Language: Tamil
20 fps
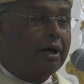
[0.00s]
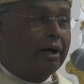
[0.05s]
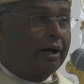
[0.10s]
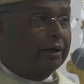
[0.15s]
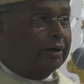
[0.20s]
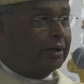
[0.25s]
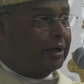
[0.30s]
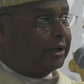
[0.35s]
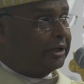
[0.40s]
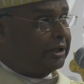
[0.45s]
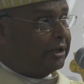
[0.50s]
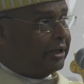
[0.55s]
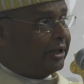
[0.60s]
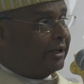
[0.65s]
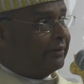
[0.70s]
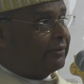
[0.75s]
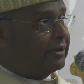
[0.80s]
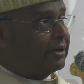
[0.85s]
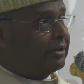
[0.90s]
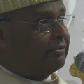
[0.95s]
ஆனால்
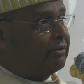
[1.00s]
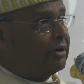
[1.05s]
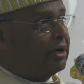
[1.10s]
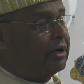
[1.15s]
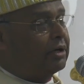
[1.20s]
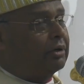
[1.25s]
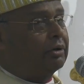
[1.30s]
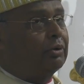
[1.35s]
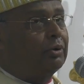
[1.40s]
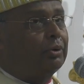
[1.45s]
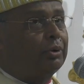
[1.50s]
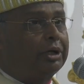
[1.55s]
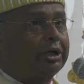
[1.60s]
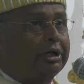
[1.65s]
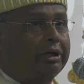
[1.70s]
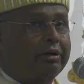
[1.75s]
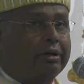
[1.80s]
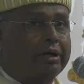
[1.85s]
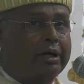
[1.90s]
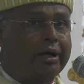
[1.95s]
இறைவன் அவ்வாறு
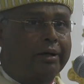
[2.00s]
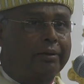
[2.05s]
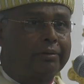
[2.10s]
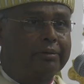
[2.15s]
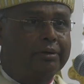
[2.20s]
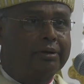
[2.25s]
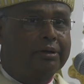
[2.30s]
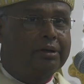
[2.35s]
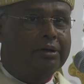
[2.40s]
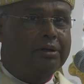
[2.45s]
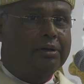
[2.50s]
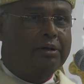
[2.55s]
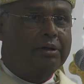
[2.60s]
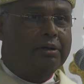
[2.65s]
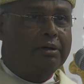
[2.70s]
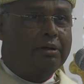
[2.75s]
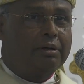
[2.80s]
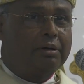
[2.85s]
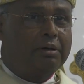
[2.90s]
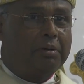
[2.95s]
கூறுகின்றார்
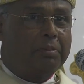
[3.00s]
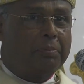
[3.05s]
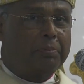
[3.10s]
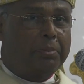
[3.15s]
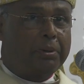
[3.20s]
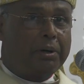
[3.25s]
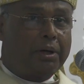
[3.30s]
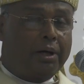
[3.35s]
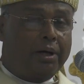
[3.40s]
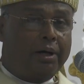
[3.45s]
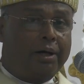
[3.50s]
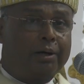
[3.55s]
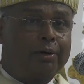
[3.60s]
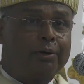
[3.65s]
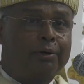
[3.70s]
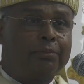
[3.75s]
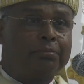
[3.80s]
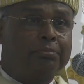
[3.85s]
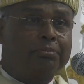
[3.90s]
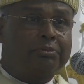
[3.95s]

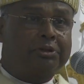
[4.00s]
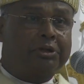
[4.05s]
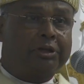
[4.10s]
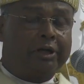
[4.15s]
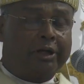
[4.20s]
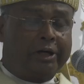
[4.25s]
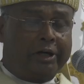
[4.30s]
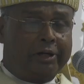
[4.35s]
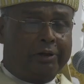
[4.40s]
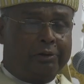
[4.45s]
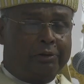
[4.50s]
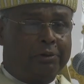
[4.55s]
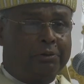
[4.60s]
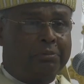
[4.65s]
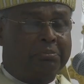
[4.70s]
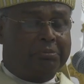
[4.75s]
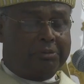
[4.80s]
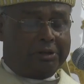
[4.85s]
பாலும் தேனும்